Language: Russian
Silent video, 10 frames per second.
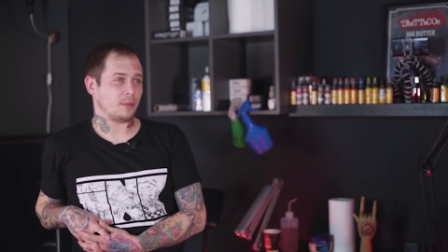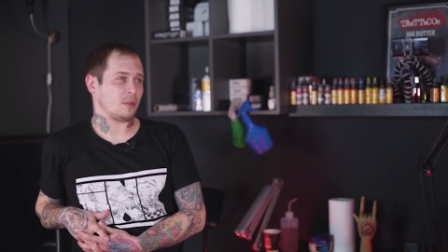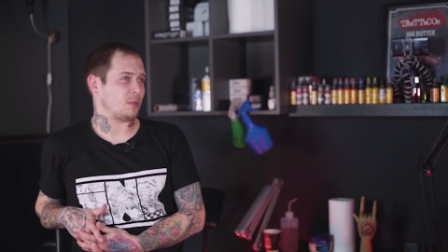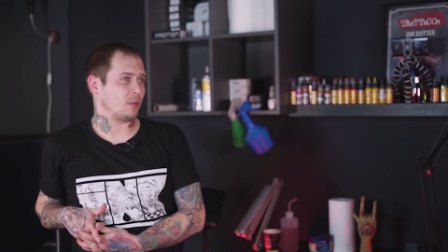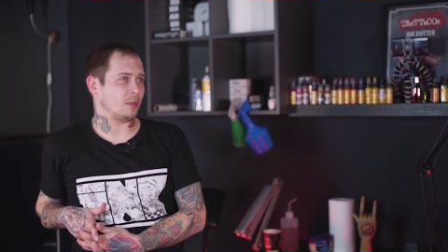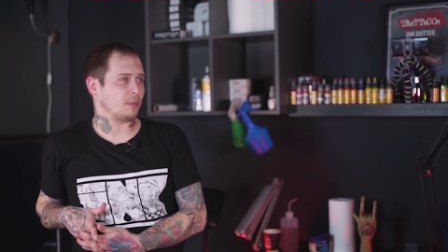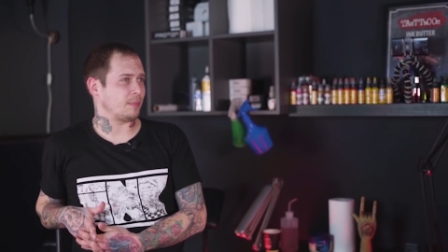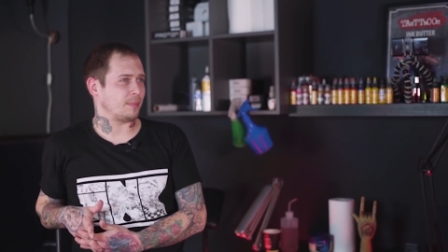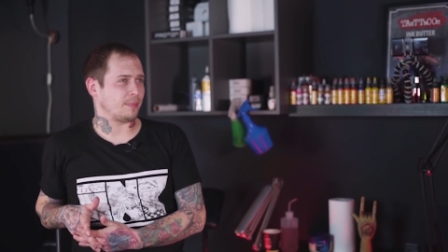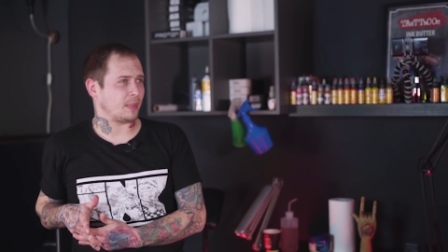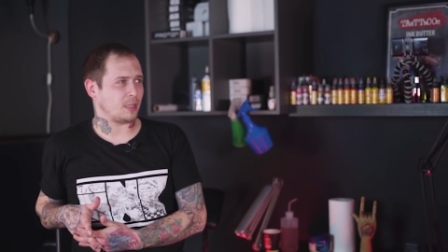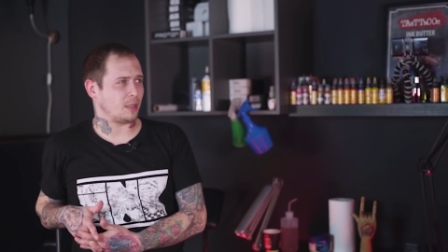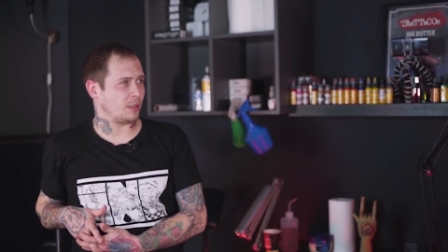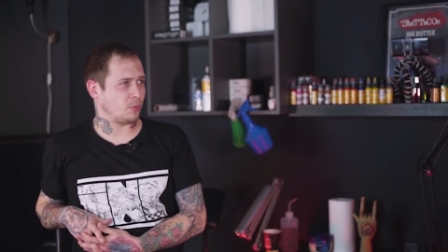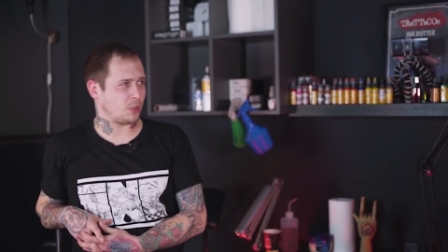То есть он
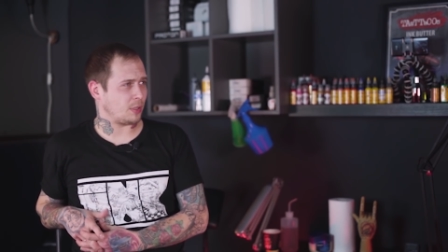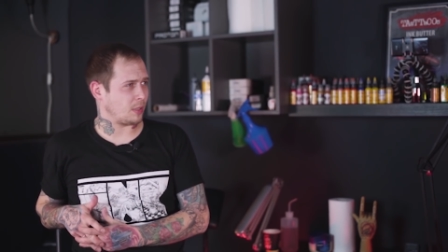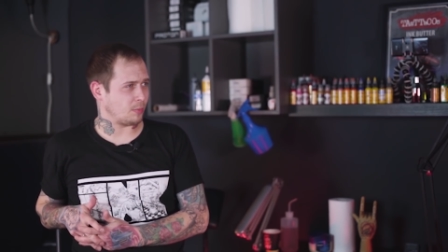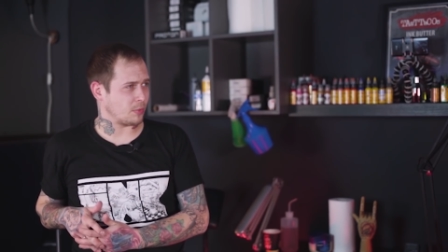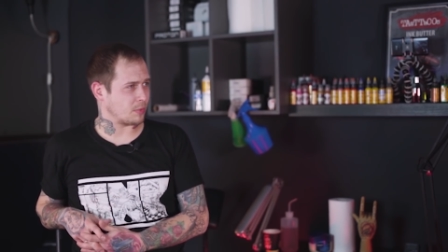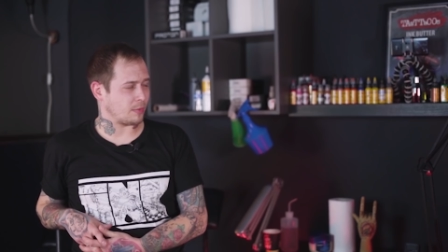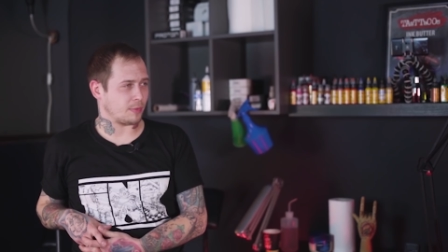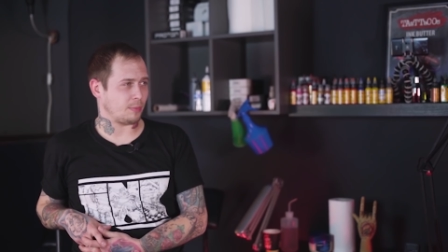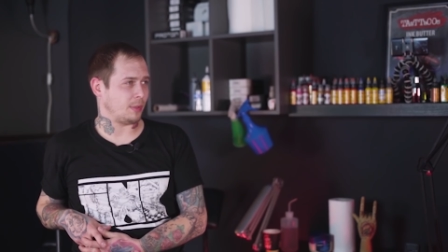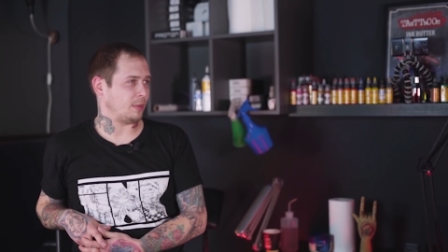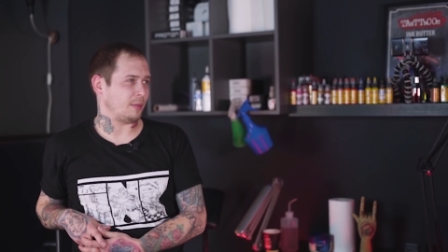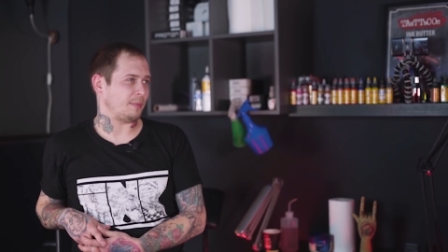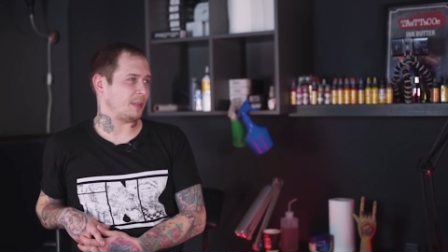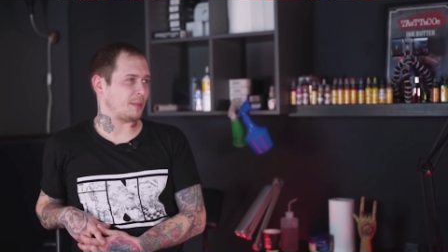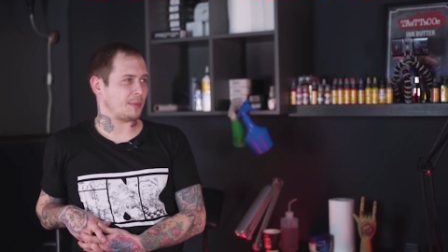одел наушники, музыку врубил и,
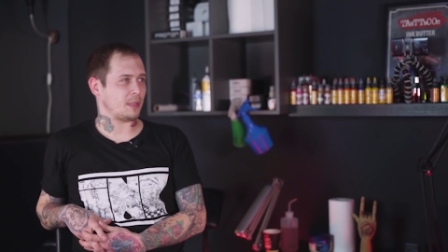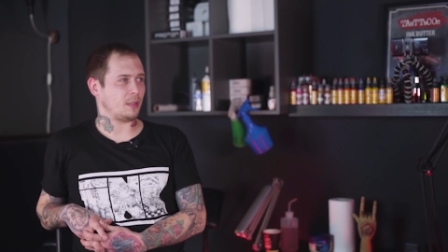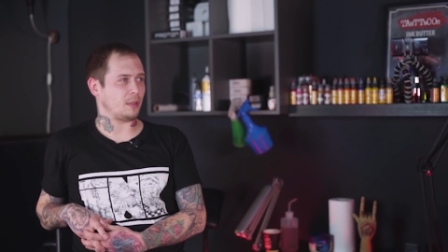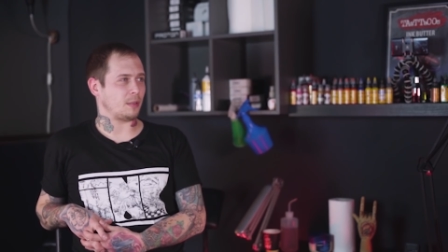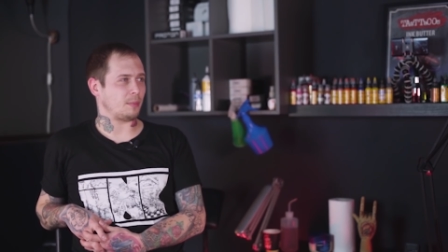в принципе, сидел